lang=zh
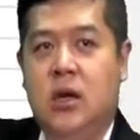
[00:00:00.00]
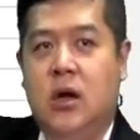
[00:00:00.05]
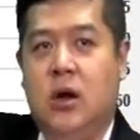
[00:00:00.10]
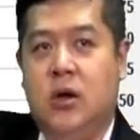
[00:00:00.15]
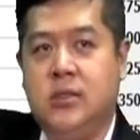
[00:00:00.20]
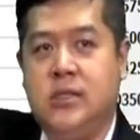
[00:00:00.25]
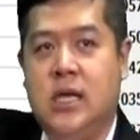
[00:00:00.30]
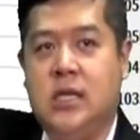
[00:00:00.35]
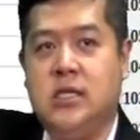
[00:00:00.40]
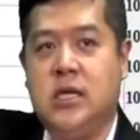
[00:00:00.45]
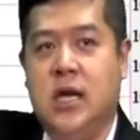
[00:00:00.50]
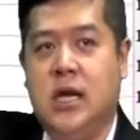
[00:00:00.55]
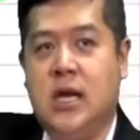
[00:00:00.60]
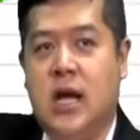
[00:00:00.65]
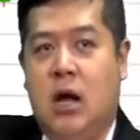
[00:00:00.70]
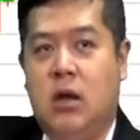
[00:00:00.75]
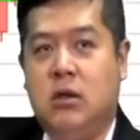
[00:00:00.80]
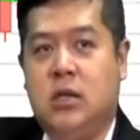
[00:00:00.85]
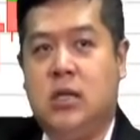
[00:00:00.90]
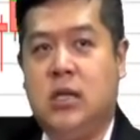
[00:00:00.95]
哦，在这个
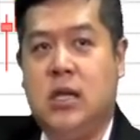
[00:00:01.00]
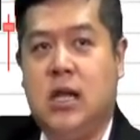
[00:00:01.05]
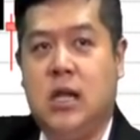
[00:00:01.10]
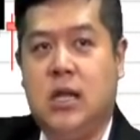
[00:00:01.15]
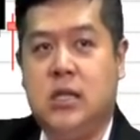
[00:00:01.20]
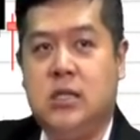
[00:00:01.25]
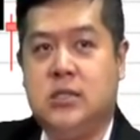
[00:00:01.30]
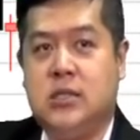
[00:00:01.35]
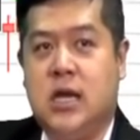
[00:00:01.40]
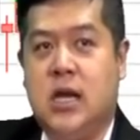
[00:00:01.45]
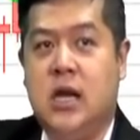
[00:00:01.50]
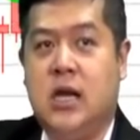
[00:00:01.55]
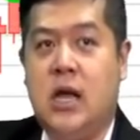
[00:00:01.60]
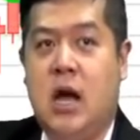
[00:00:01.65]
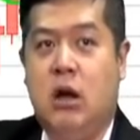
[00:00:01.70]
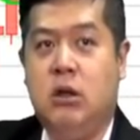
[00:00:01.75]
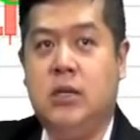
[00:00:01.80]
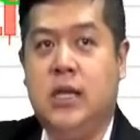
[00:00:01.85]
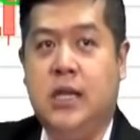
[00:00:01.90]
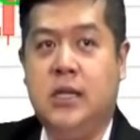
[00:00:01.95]
高这个
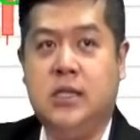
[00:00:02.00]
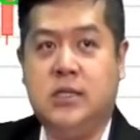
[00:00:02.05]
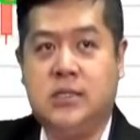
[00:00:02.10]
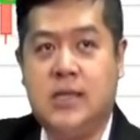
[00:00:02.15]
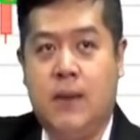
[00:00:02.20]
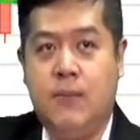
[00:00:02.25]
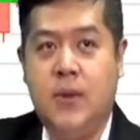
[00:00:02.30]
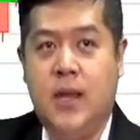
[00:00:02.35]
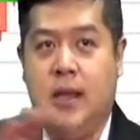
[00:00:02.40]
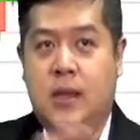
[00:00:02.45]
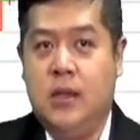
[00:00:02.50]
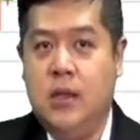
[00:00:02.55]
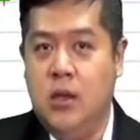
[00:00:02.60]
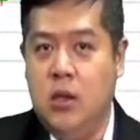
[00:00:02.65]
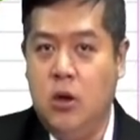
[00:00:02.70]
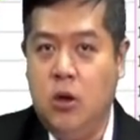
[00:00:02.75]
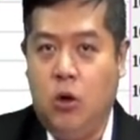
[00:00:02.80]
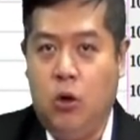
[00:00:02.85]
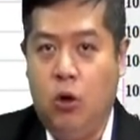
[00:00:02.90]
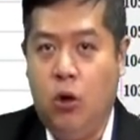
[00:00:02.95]
高点的上面，
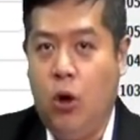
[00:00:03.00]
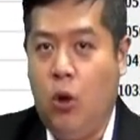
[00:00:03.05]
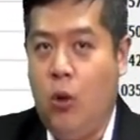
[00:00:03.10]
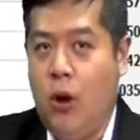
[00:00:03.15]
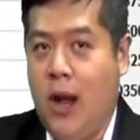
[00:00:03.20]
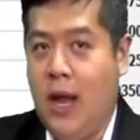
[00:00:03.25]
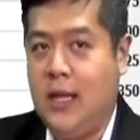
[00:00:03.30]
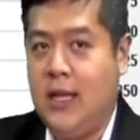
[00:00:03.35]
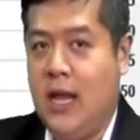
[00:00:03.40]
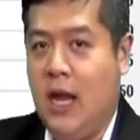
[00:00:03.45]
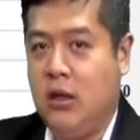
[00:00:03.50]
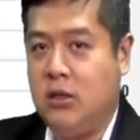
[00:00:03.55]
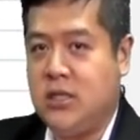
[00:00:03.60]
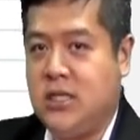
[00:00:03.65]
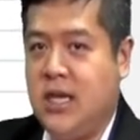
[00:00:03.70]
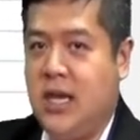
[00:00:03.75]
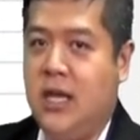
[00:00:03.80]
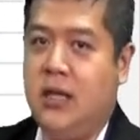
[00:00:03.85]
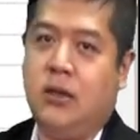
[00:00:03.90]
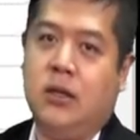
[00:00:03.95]
偶尔画一条
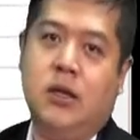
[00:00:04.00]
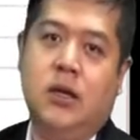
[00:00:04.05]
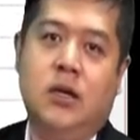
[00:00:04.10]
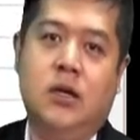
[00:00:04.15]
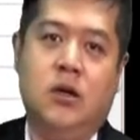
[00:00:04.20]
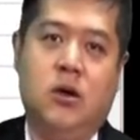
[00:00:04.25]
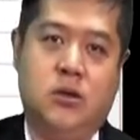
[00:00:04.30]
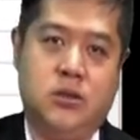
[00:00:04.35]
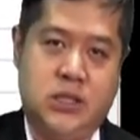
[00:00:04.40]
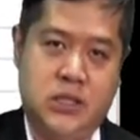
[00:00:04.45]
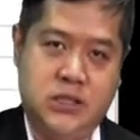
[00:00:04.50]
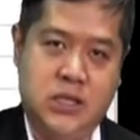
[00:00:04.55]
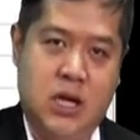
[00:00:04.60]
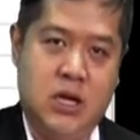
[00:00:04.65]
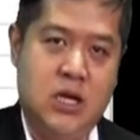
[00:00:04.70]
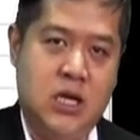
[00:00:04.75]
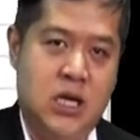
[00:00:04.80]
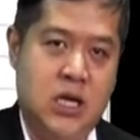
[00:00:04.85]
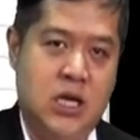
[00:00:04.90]
线，哦，这个叫一